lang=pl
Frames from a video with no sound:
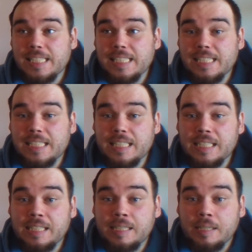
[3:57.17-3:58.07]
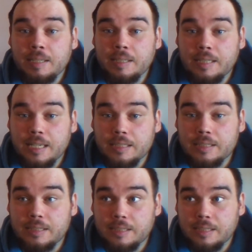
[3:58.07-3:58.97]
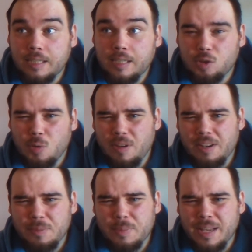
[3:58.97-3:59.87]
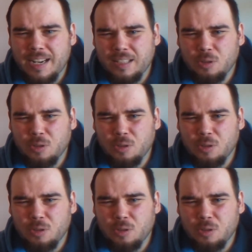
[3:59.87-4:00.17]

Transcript: i teraz człowiek wybiera